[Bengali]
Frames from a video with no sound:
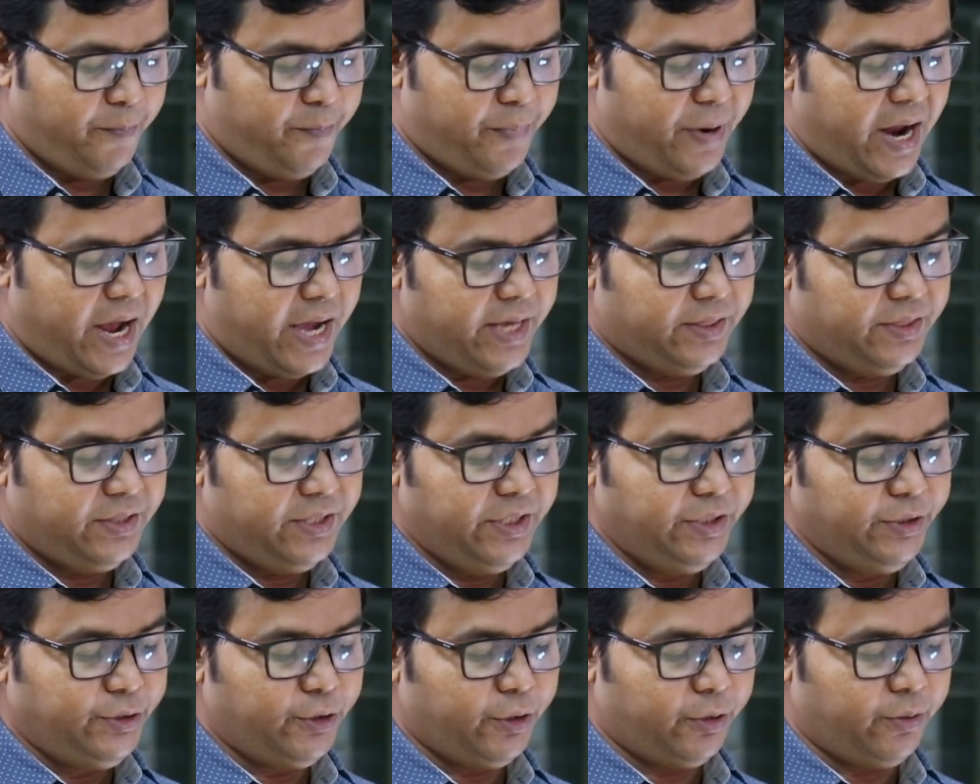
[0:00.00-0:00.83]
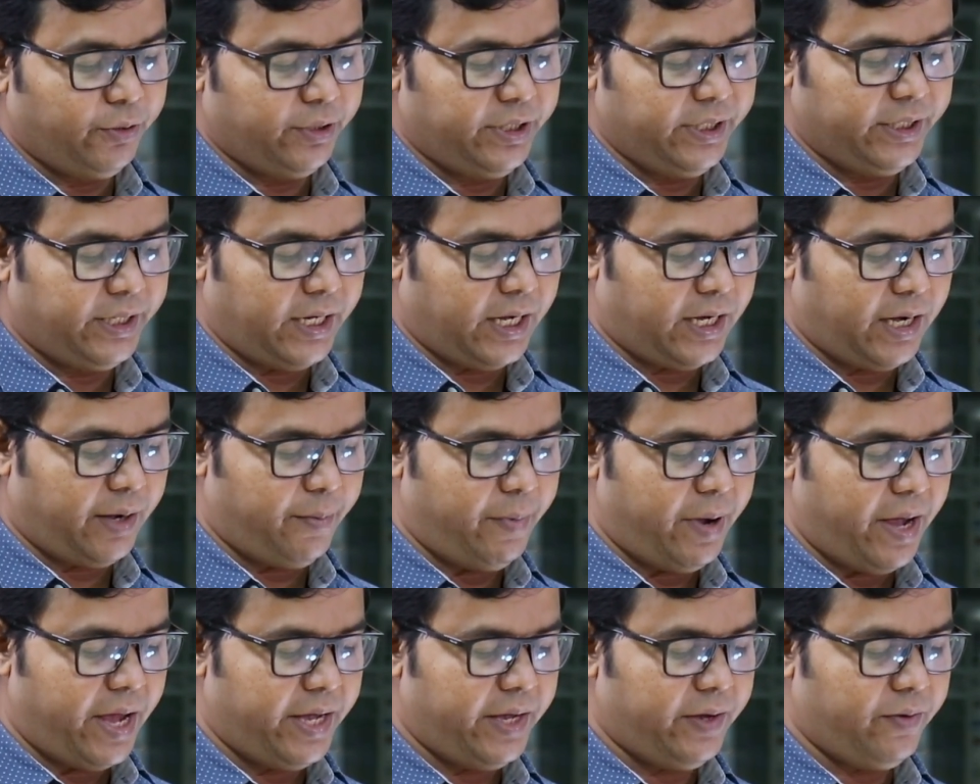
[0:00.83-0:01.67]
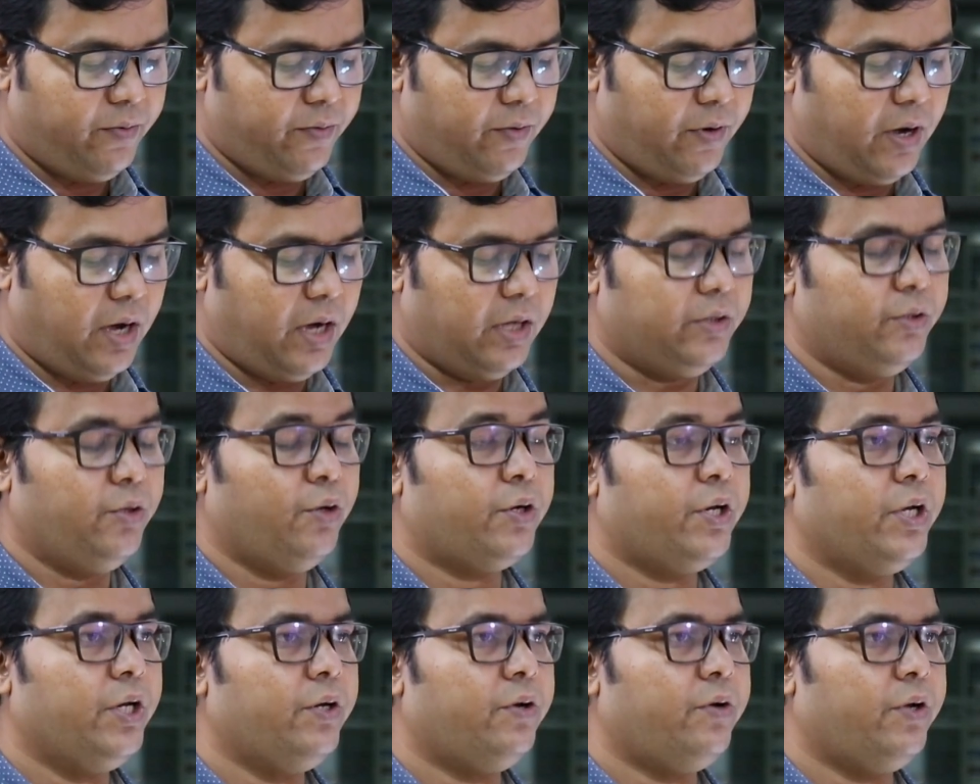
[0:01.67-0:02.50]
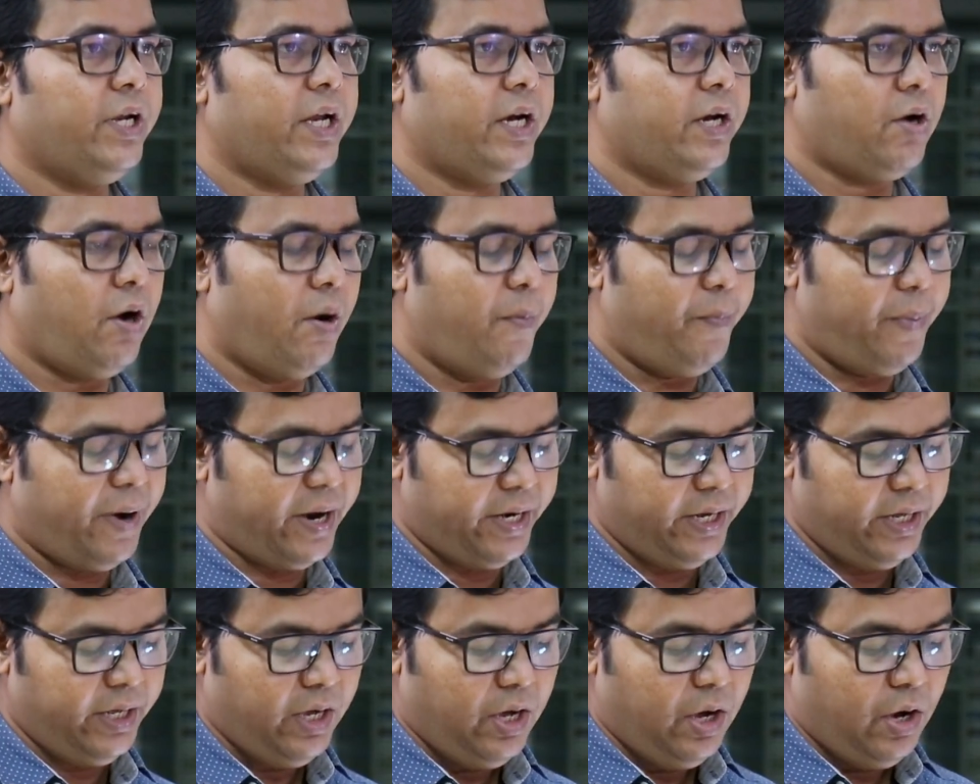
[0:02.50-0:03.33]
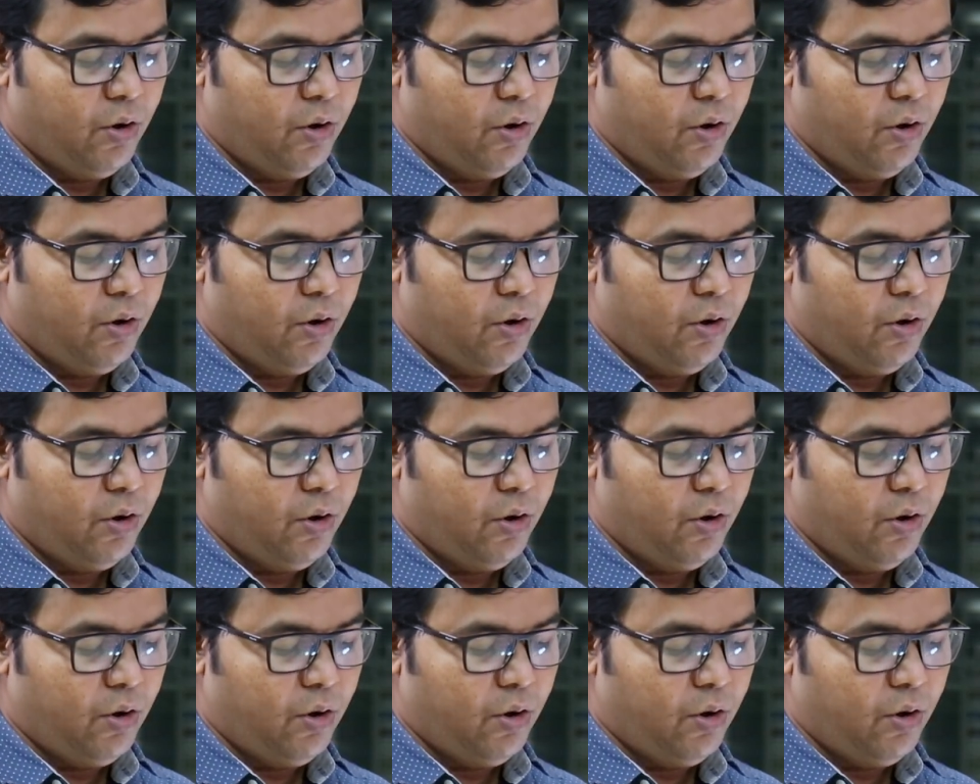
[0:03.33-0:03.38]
প্রায় তিনশো কোটি টাকা ব্যয়ে দক্ষিণ কোরিয়ার কোম্পানি